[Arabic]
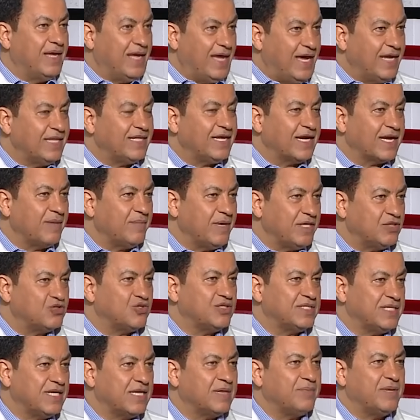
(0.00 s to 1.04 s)
هيدا كمان
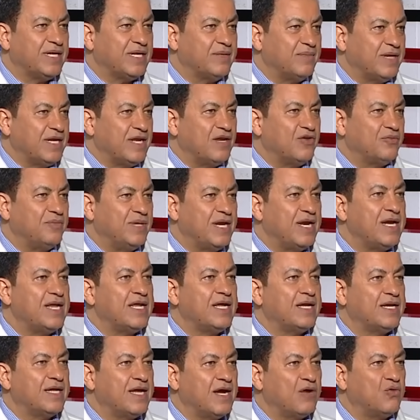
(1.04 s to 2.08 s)
جزء كبير من
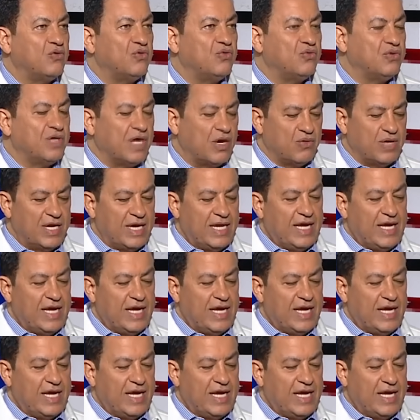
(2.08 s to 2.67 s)
اللبنانيين يقولونه